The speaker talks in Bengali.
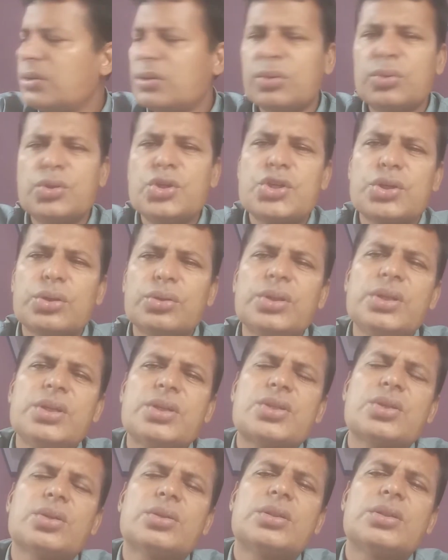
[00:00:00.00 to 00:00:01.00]
ঐশ্বরিক
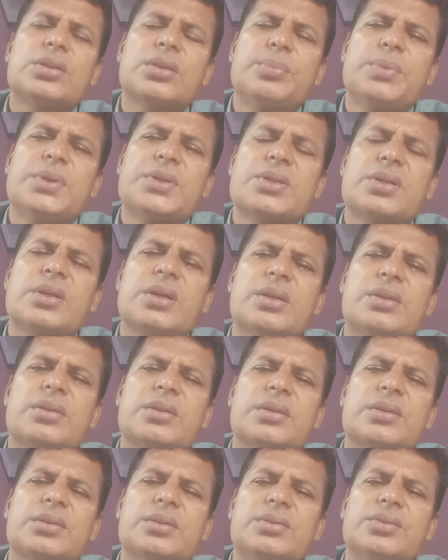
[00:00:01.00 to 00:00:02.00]
শক্তিতে বিশ্বাস
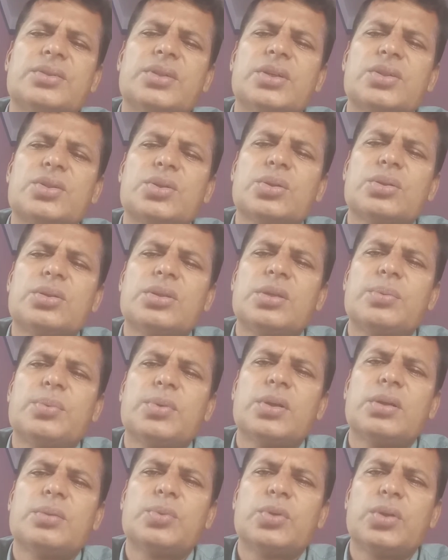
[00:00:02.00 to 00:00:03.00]
যে শক্তির
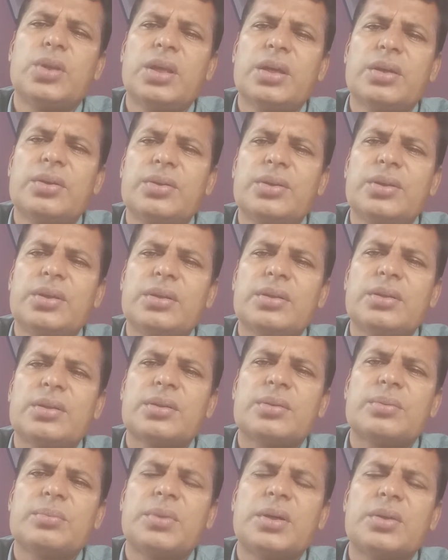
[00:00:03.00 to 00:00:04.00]
বলে বলিয়ান হয়ে
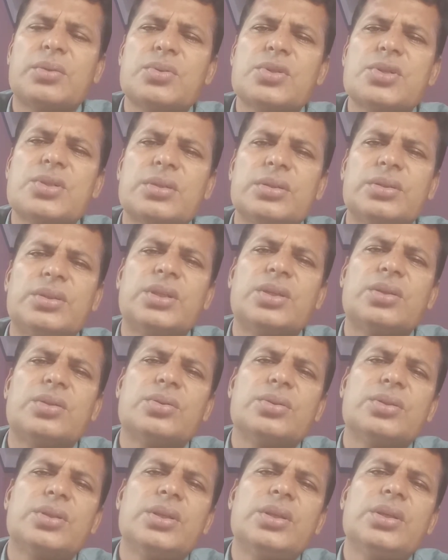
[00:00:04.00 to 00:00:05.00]
মানুষ
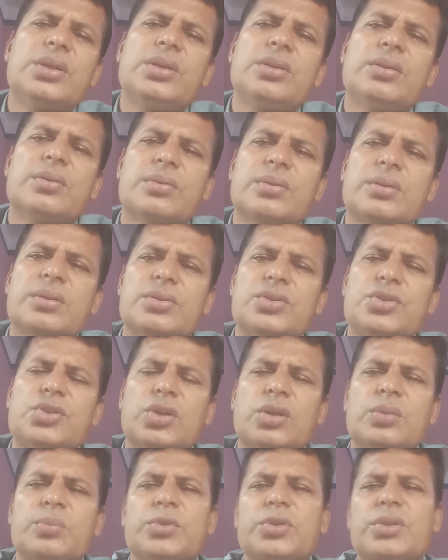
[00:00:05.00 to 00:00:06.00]
দীর্ঘদিন
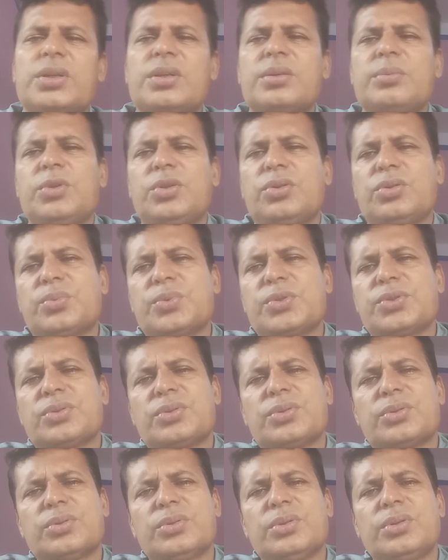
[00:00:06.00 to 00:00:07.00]
জন্ম থেকে মৃত্যু
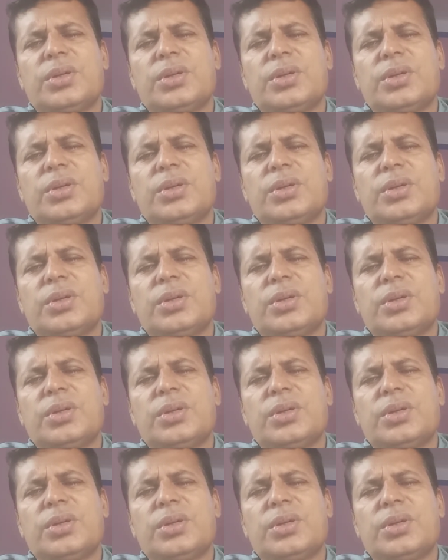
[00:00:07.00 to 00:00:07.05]
পর্যন্ত